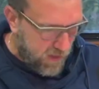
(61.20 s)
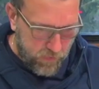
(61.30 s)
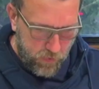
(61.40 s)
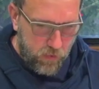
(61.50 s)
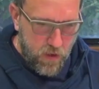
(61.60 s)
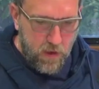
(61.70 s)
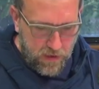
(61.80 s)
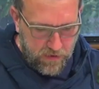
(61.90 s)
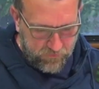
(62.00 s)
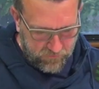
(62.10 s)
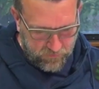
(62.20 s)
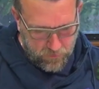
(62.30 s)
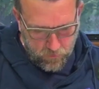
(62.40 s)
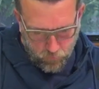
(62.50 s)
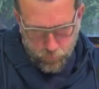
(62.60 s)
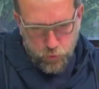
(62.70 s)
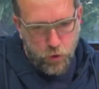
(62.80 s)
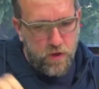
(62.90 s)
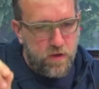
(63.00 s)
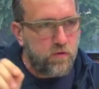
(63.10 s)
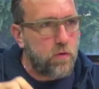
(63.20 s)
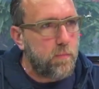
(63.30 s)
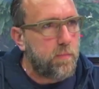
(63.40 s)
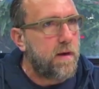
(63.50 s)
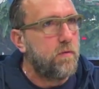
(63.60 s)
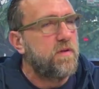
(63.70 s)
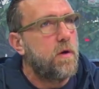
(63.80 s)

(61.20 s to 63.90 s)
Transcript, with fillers: Bueno, es eh, un punto de inicio para nuestra